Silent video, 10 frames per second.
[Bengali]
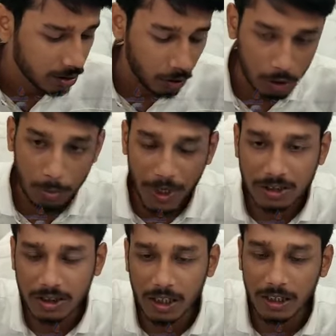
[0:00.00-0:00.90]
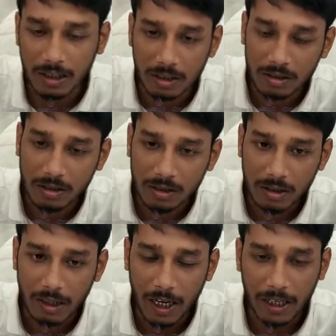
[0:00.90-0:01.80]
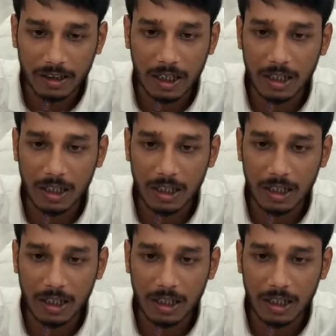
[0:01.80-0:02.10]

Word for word: গত পাঁচ তারিখে একটা